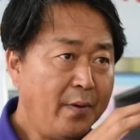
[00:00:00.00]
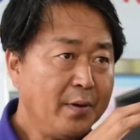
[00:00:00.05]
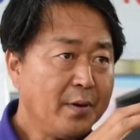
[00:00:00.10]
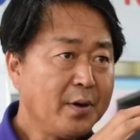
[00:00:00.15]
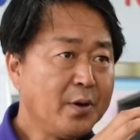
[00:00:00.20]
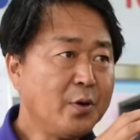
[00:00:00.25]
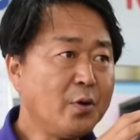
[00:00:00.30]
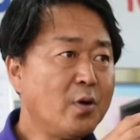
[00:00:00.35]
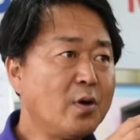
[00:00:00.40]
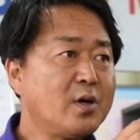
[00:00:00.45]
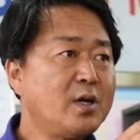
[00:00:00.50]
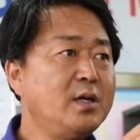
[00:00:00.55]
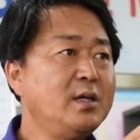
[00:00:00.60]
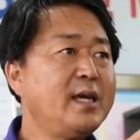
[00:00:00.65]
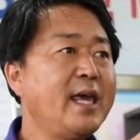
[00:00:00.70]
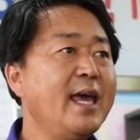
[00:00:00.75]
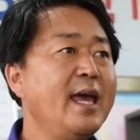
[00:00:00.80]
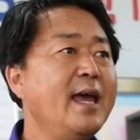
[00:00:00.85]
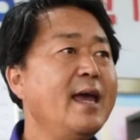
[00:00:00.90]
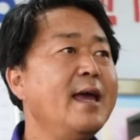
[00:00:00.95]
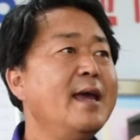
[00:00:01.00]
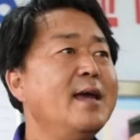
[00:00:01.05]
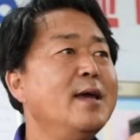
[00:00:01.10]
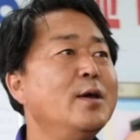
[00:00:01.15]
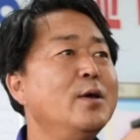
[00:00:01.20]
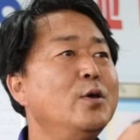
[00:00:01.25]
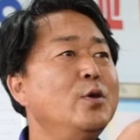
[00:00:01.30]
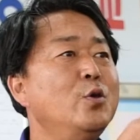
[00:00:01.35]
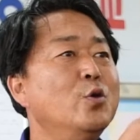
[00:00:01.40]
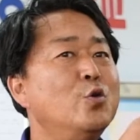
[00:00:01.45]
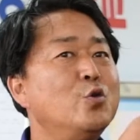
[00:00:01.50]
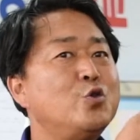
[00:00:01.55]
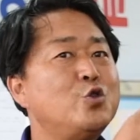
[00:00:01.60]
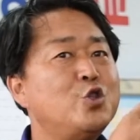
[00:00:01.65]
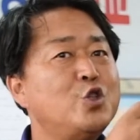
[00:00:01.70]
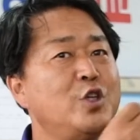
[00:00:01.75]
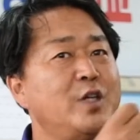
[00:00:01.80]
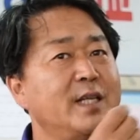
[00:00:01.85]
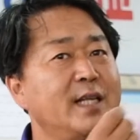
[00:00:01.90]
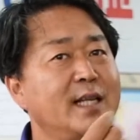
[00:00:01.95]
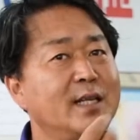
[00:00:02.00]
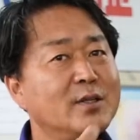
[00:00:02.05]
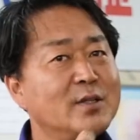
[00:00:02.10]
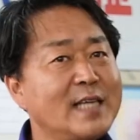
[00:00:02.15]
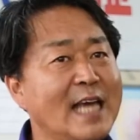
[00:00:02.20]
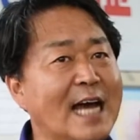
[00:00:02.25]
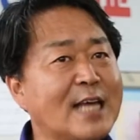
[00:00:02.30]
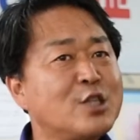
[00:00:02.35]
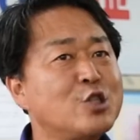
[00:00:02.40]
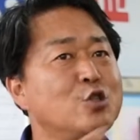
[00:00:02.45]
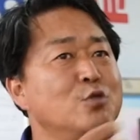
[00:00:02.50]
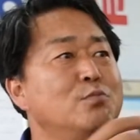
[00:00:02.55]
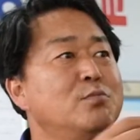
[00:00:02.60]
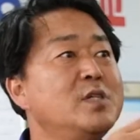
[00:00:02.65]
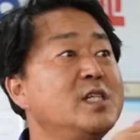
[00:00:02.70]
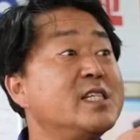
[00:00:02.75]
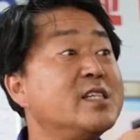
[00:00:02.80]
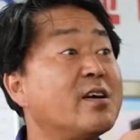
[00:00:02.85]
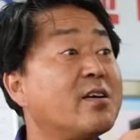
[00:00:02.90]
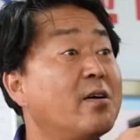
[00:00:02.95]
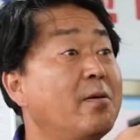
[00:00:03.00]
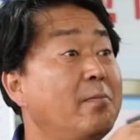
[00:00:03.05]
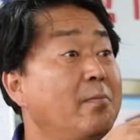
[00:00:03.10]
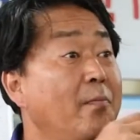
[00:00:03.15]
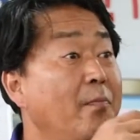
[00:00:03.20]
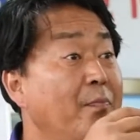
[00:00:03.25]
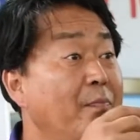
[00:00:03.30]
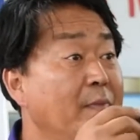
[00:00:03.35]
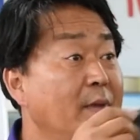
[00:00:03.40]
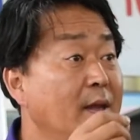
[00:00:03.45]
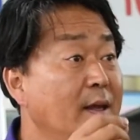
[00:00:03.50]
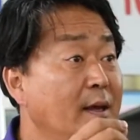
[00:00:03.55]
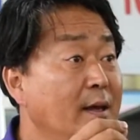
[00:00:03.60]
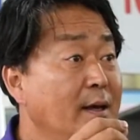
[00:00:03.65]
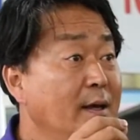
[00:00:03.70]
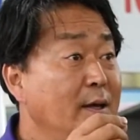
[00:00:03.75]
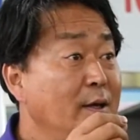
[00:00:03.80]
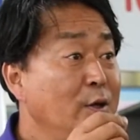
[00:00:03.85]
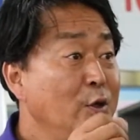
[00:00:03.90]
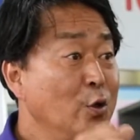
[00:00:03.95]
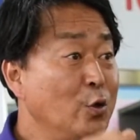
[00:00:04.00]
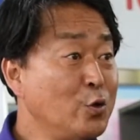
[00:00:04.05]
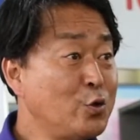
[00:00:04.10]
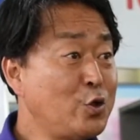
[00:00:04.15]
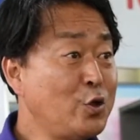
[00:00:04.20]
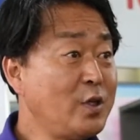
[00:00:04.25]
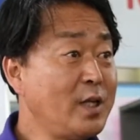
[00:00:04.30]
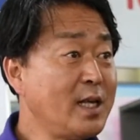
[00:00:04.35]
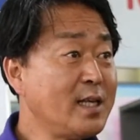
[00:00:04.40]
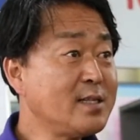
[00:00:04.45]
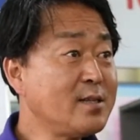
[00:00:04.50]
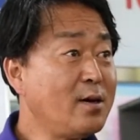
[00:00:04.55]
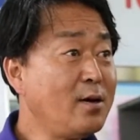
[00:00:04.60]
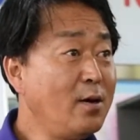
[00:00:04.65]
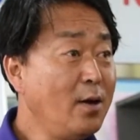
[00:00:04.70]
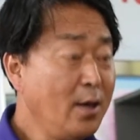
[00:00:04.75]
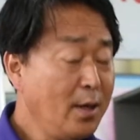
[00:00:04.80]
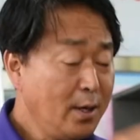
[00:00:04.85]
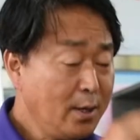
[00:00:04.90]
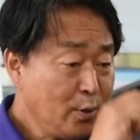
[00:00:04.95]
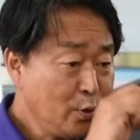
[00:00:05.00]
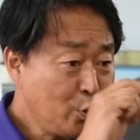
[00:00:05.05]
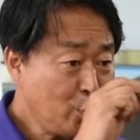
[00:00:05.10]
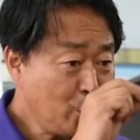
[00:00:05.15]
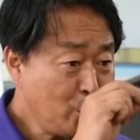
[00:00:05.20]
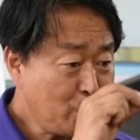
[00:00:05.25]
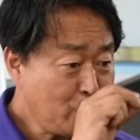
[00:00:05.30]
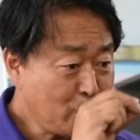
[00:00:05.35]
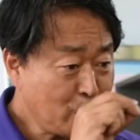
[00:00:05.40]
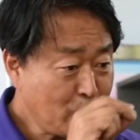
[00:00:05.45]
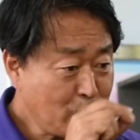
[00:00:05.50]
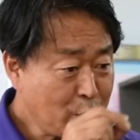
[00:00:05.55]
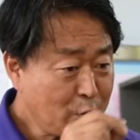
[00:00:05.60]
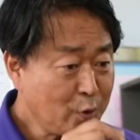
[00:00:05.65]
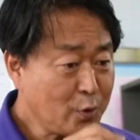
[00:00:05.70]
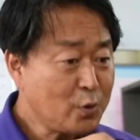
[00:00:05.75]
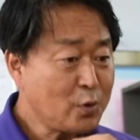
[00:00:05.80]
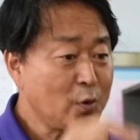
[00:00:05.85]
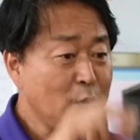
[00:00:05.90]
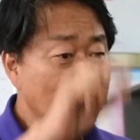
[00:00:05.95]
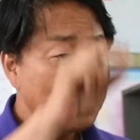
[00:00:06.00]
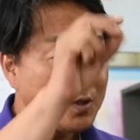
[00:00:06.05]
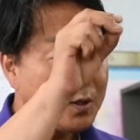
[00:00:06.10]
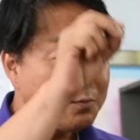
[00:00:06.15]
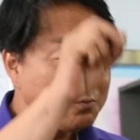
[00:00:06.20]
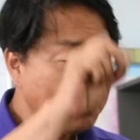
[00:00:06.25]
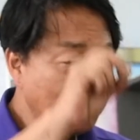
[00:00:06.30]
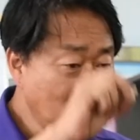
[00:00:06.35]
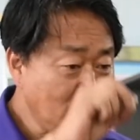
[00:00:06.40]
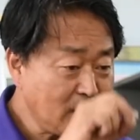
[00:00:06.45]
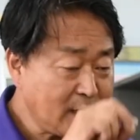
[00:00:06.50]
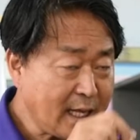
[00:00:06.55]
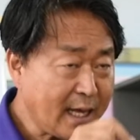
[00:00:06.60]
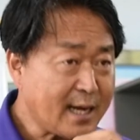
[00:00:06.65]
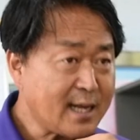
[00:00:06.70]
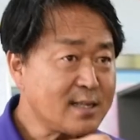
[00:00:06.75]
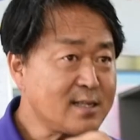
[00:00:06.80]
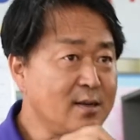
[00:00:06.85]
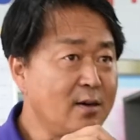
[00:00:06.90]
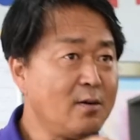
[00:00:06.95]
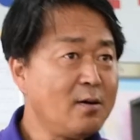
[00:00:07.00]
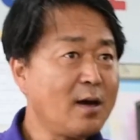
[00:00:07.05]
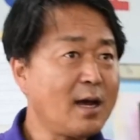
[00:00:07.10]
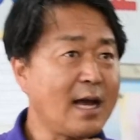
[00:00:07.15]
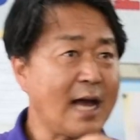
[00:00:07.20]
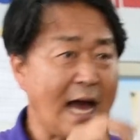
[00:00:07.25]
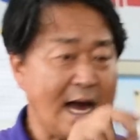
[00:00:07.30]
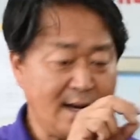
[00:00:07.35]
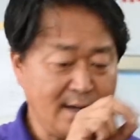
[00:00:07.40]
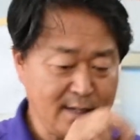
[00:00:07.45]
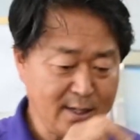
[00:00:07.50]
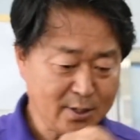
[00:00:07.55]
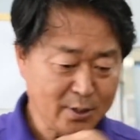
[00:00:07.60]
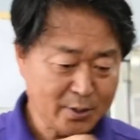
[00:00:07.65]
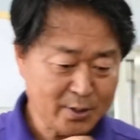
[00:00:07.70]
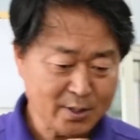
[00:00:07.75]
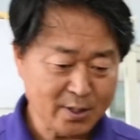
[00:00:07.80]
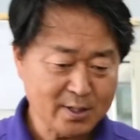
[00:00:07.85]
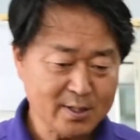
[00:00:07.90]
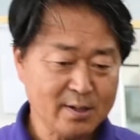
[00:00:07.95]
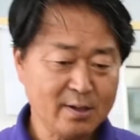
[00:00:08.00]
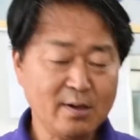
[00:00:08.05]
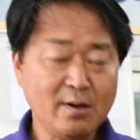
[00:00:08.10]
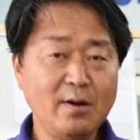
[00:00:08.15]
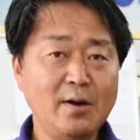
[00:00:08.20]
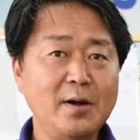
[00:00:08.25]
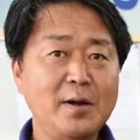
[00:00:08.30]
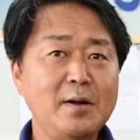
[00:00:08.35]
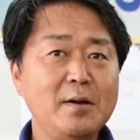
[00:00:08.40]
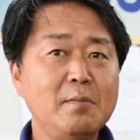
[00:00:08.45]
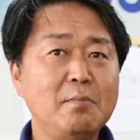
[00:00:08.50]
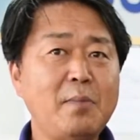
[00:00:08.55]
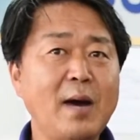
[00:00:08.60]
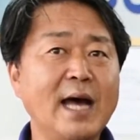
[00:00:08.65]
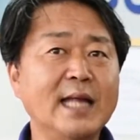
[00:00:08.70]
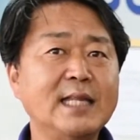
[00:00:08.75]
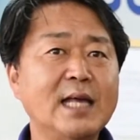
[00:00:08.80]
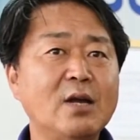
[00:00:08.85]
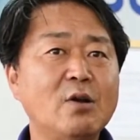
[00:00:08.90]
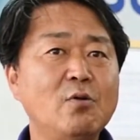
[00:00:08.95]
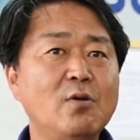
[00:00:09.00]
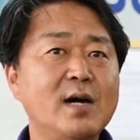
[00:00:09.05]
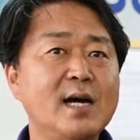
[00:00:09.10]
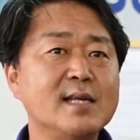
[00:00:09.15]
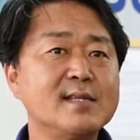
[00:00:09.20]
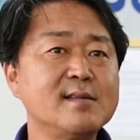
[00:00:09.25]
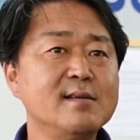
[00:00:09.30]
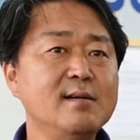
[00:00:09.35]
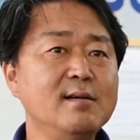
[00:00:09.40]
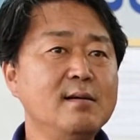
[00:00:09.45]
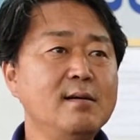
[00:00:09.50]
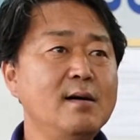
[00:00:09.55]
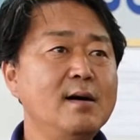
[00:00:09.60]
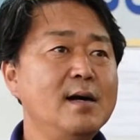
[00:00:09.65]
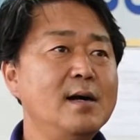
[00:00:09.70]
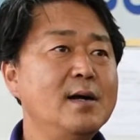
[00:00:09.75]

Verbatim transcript: 그리고 그게 용출이 돼서 약수물처럼 용출이 돼서 쫄쫄쫄쫄 물을 따라서 강을 거쳐서 바다로 가서